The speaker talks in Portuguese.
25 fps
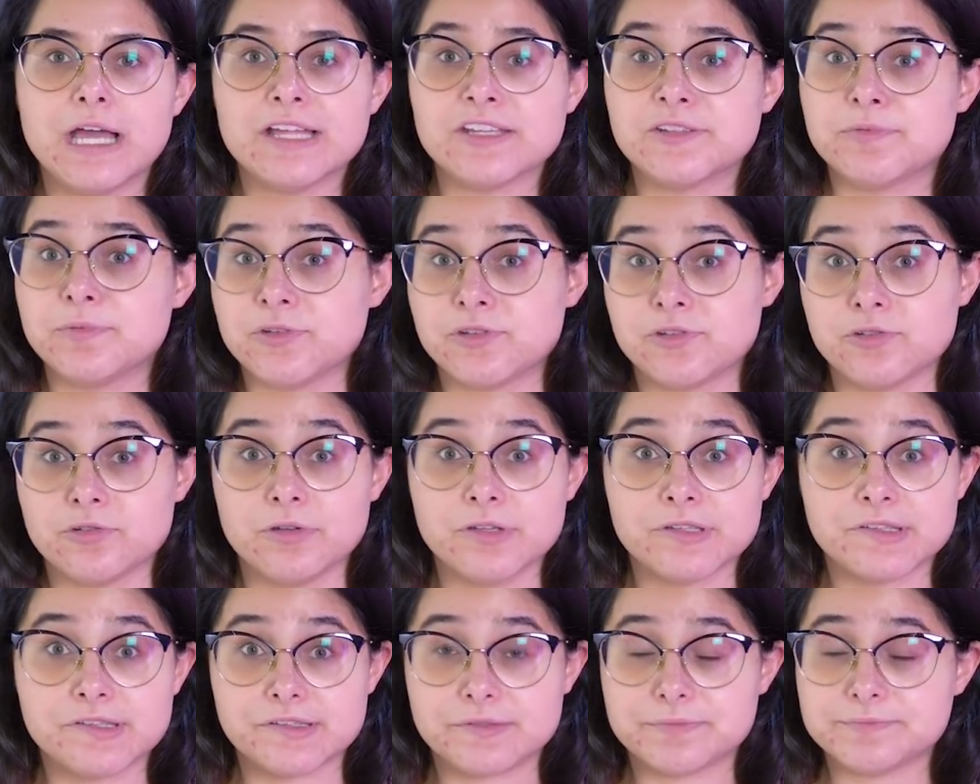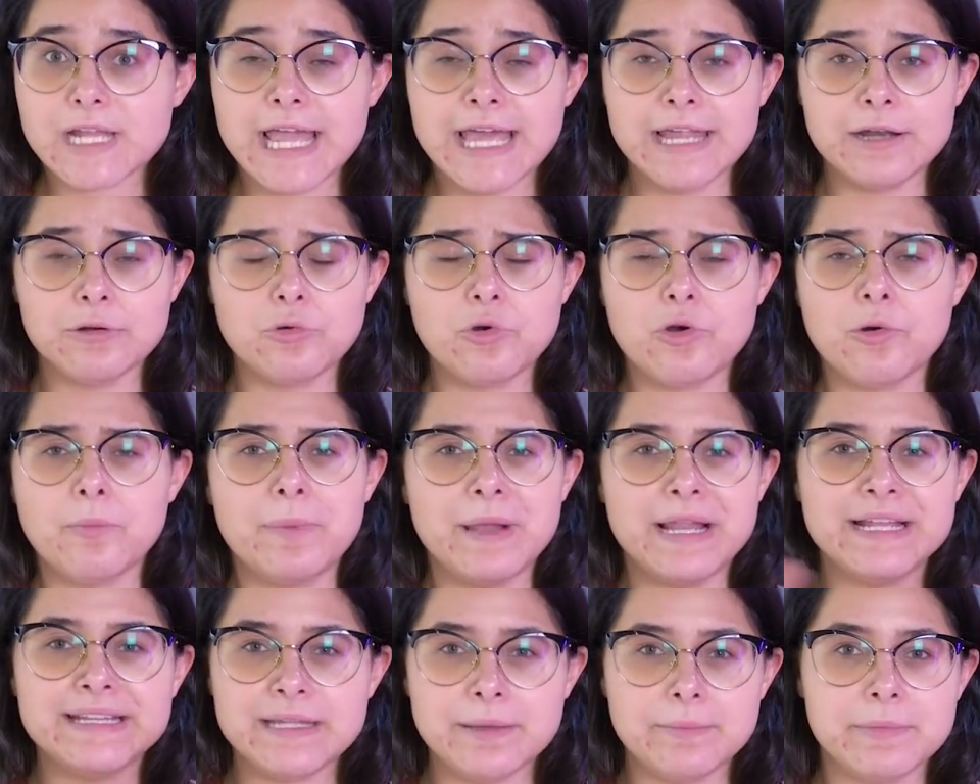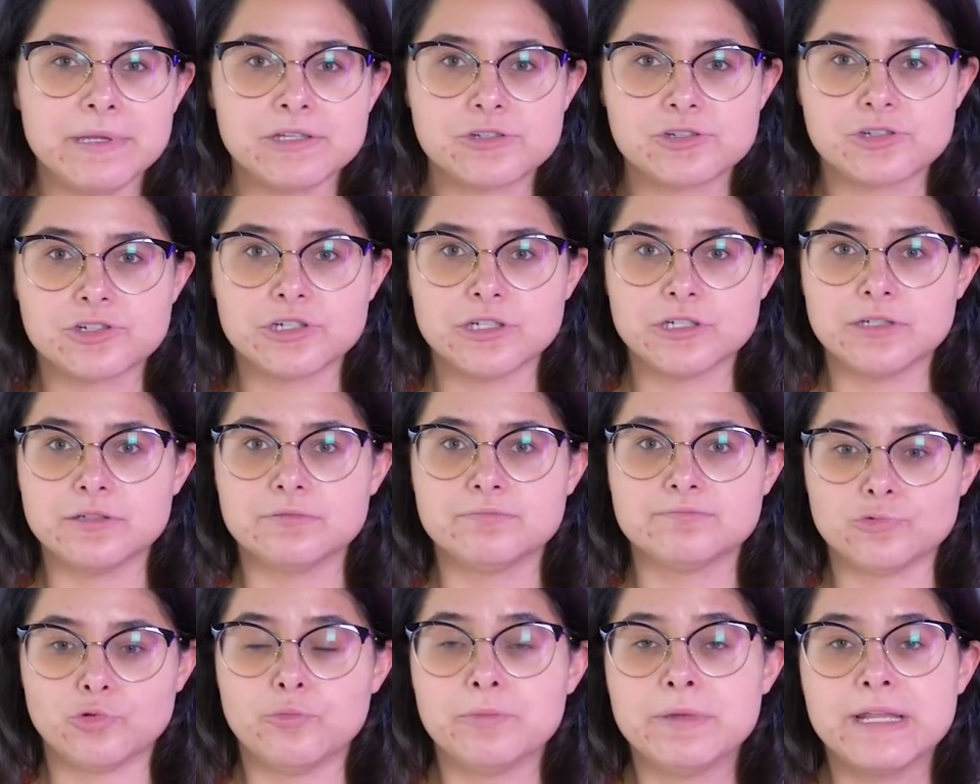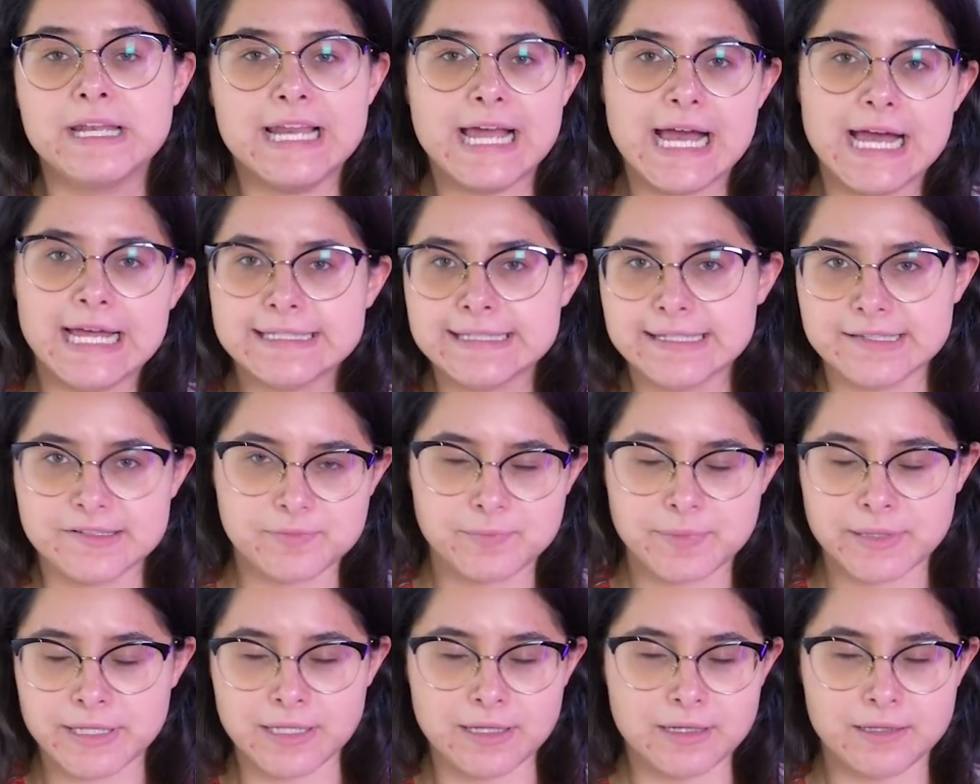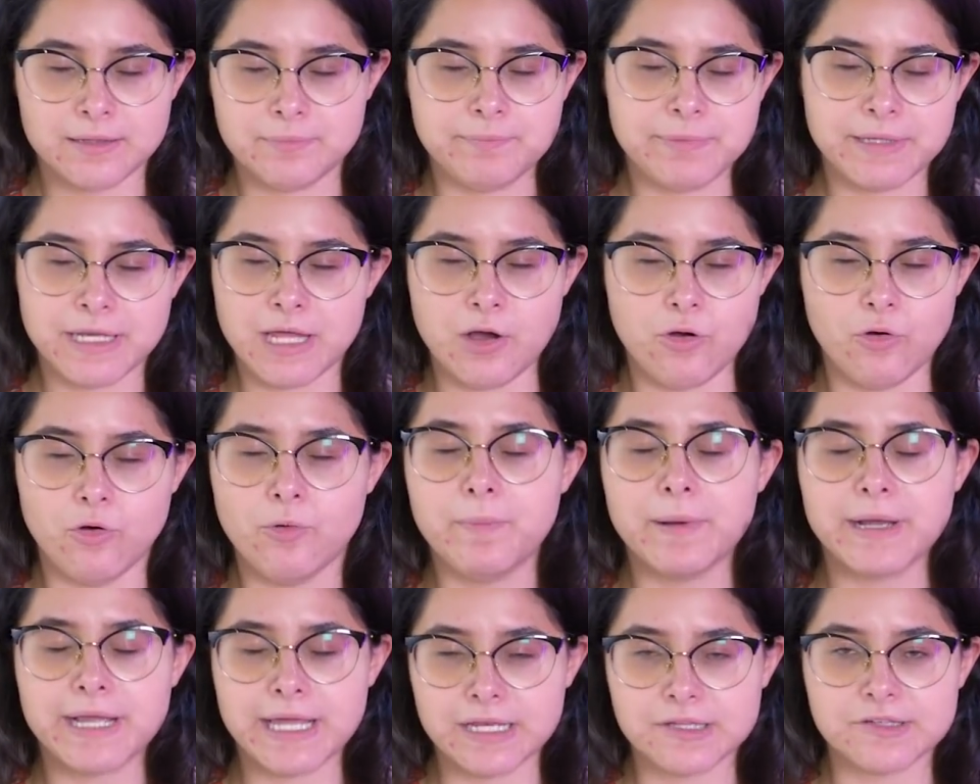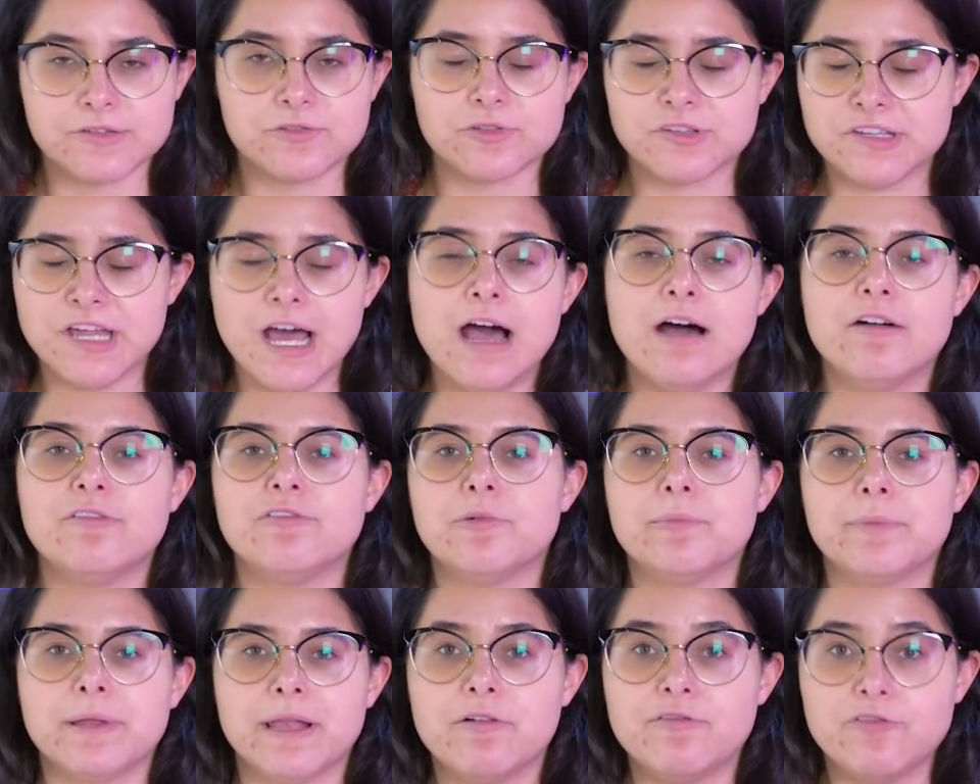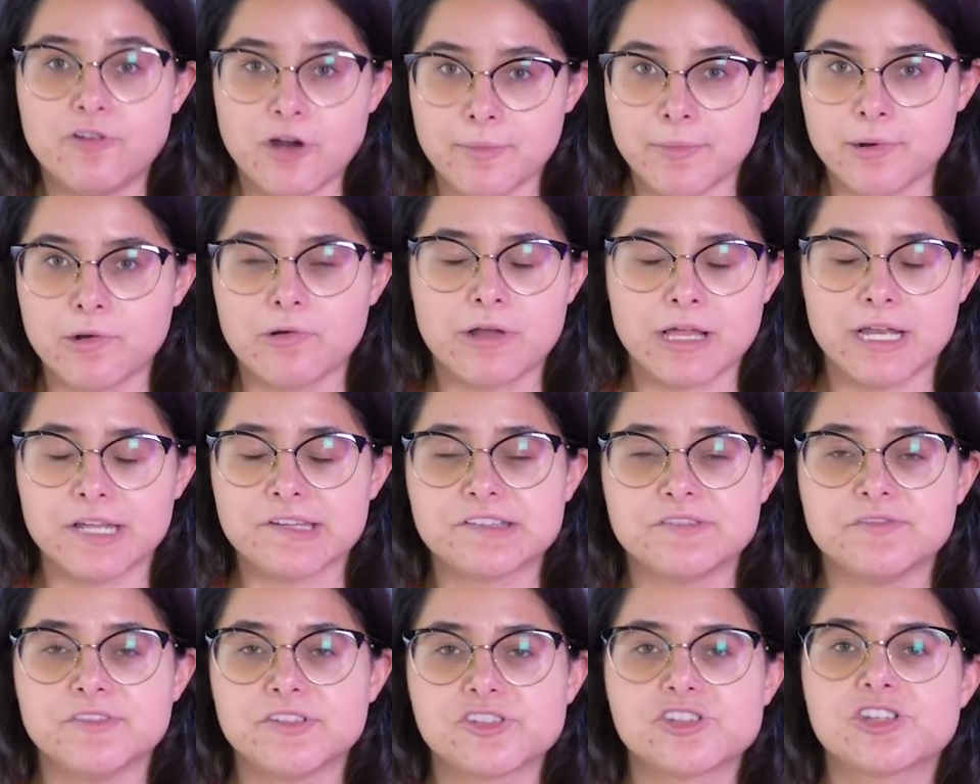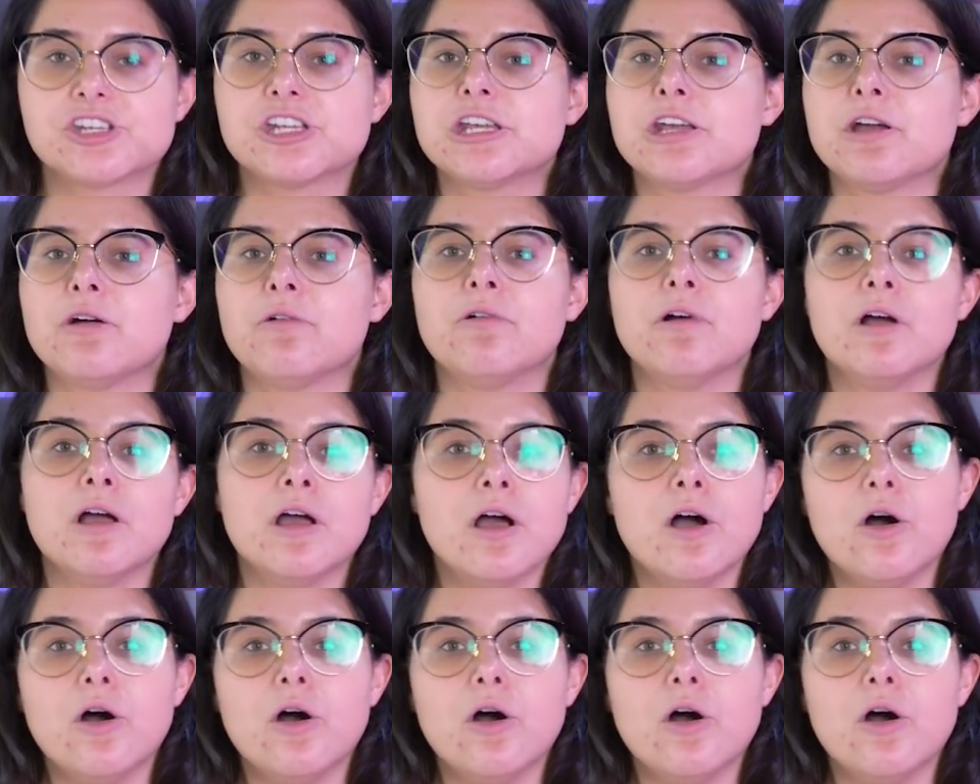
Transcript: as pessoas eram completamente humilhadas pela, pela roupa que elas usavam, pela forma com que elas se vestiam